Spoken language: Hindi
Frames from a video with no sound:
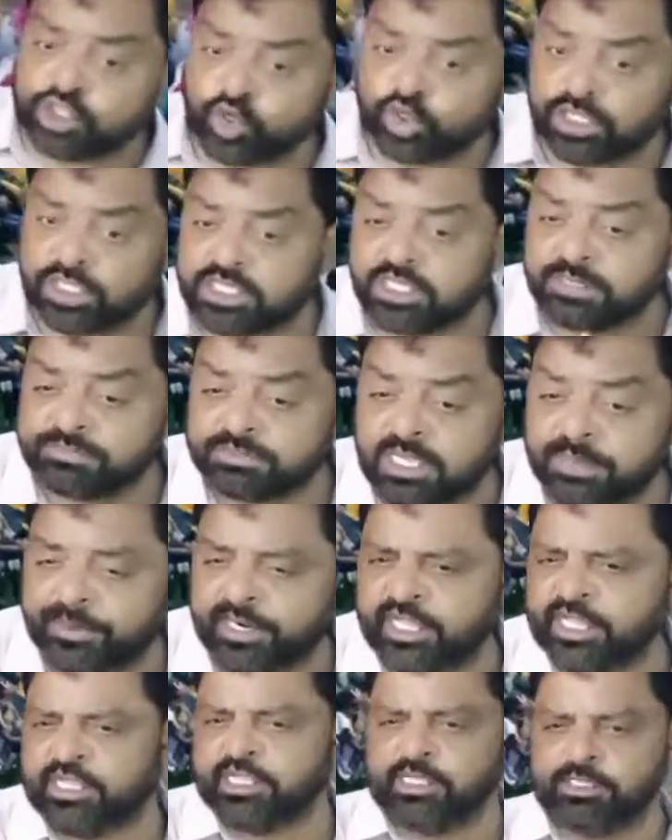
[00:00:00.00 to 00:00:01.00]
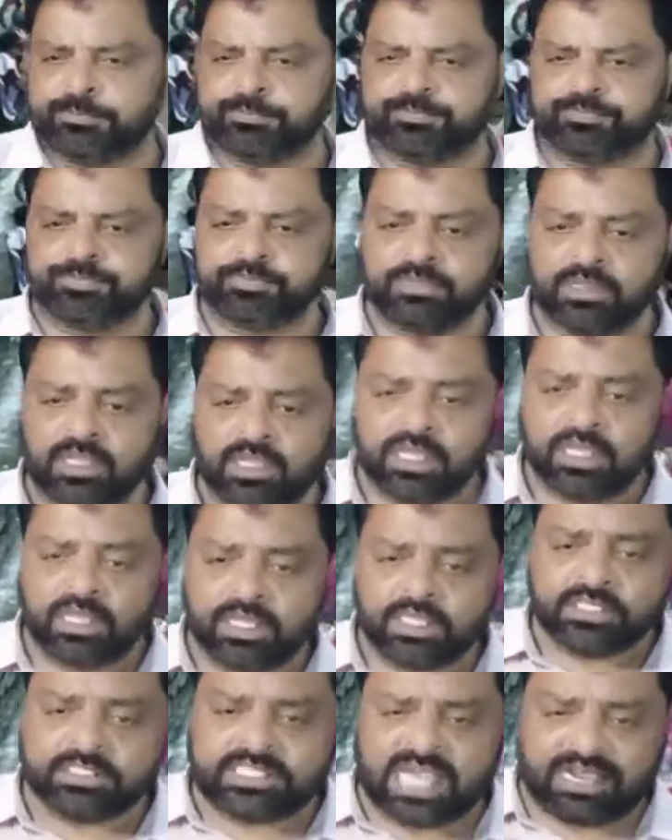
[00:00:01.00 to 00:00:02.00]
की कीमतें बढ़ेगी
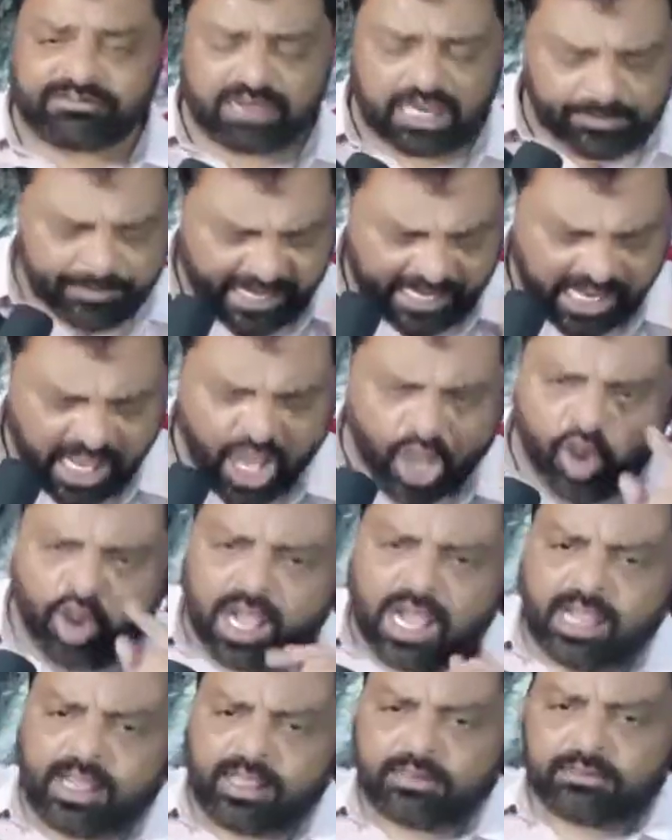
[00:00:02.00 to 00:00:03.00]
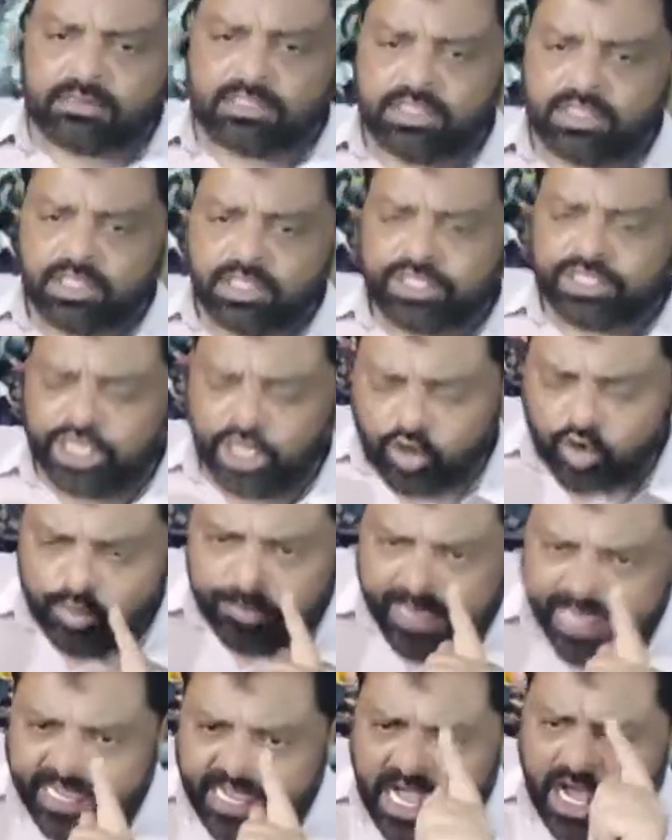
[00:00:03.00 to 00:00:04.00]
चावल महंगा होगा गेहूँ
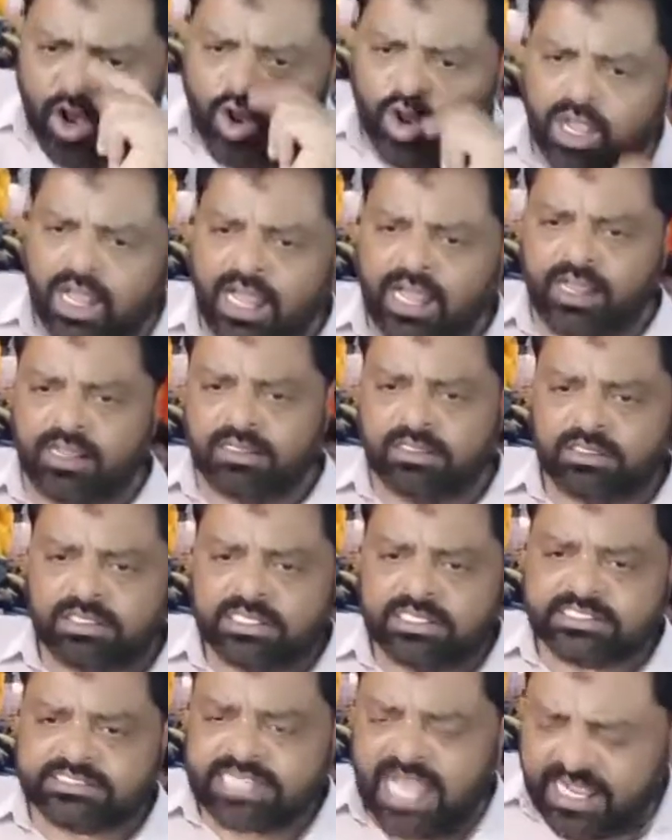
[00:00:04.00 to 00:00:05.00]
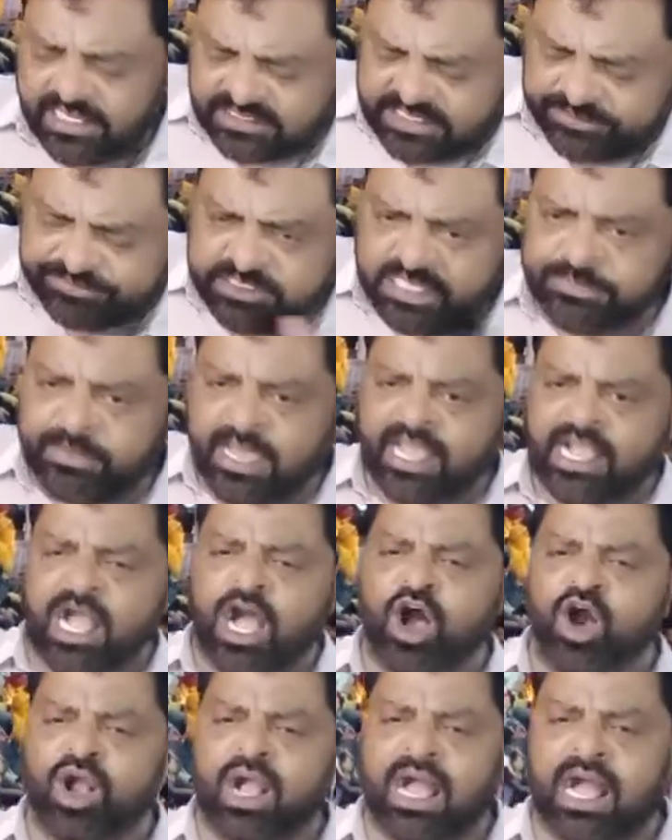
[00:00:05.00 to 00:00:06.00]
महंगा होगा साग सब्ज़ी महंगा
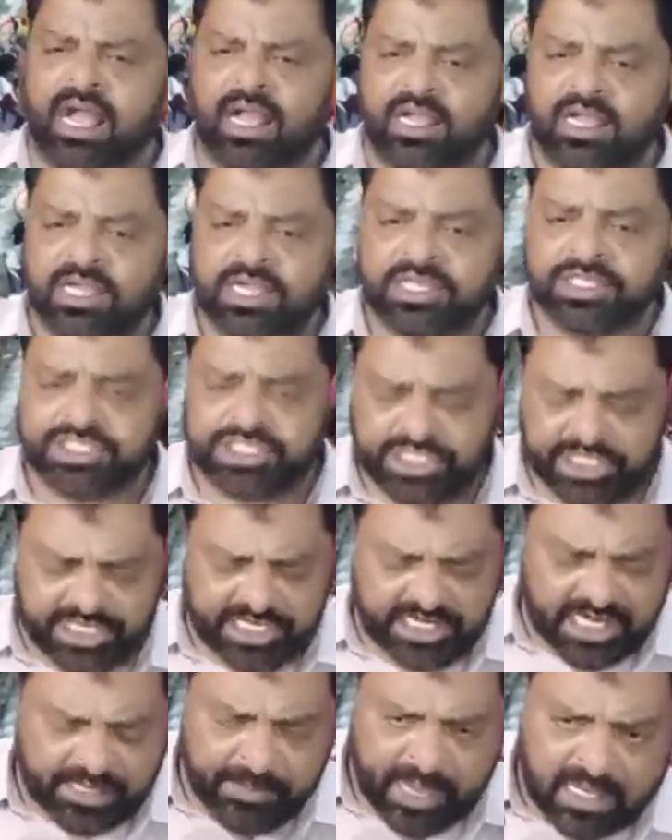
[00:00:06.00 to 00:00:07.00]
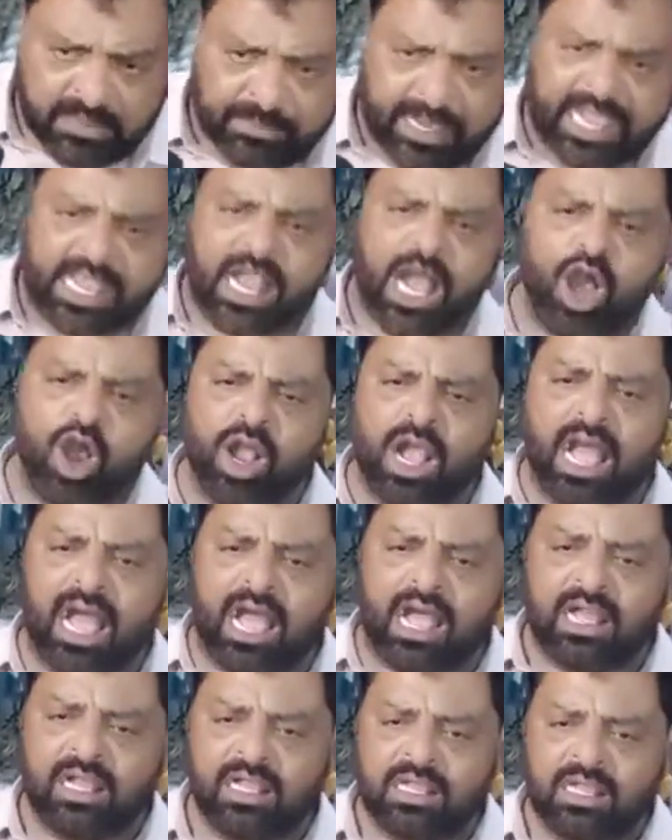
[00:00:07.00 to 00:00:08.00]
होगा चीनी नमक महंगा होगा
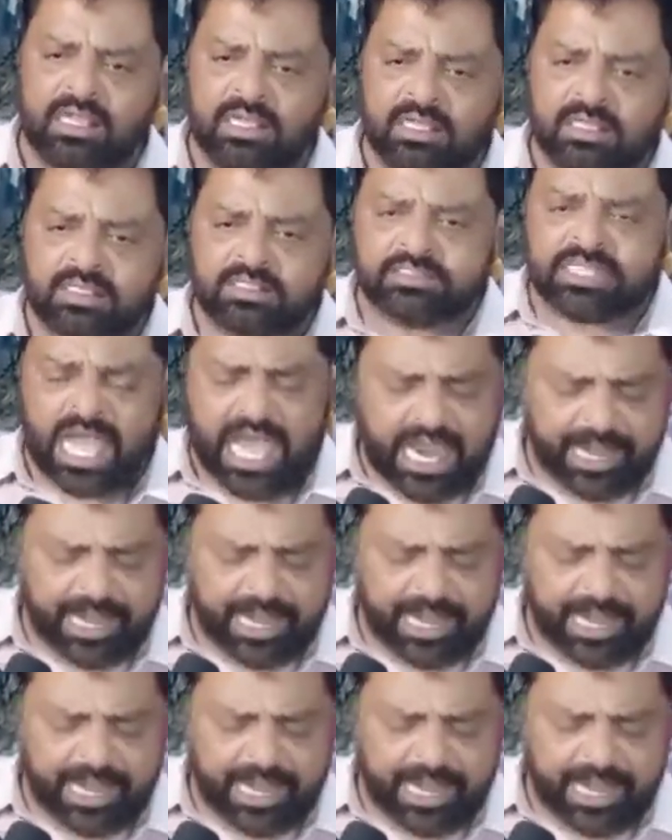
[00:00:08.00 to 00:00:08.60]
दाल